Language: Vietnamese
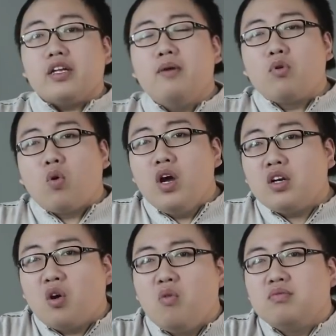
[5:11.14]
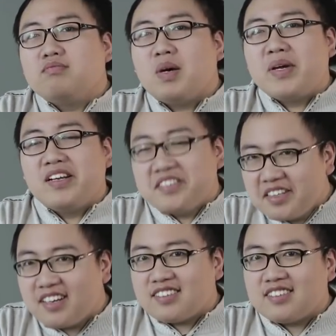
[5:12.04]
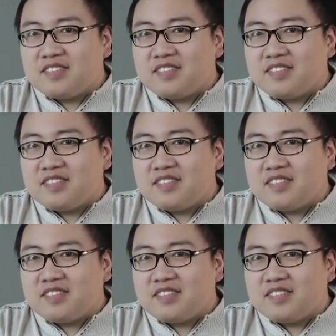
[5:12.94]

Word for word: Điểm cuối cùng mà mình ấn tượng